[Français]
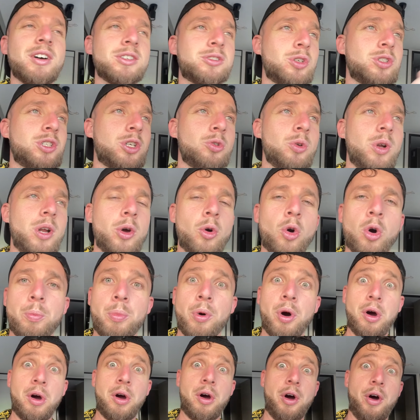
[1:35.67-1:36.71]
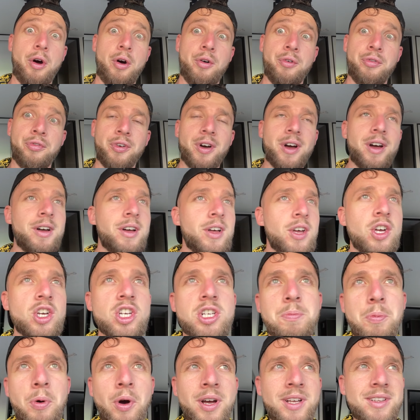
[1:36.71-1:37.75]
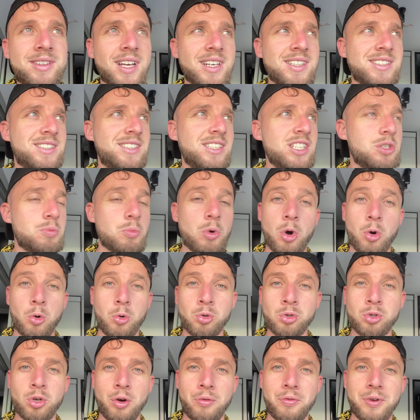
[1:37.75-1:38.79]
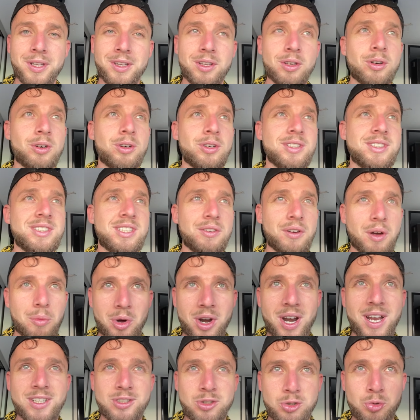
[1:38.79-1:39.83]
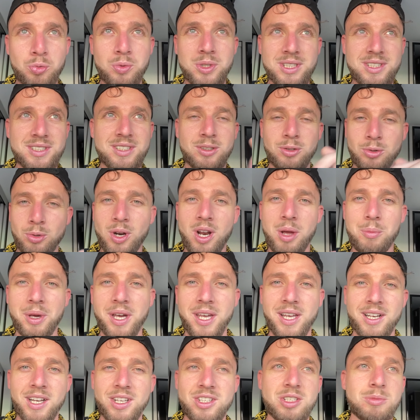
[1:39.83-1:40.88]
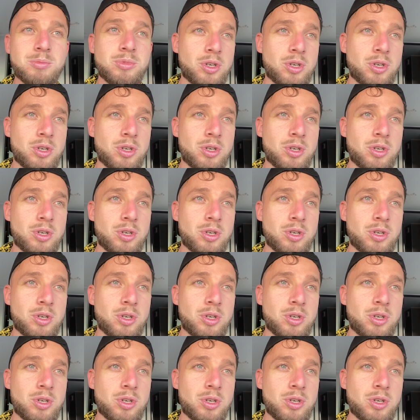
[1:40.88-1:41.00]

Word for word: à sortir de l'aéroport, enfin, je prends un taxi, je me rends compte qu'en fait, euh, c'est vraiment la Suisse de l'Amérique latine.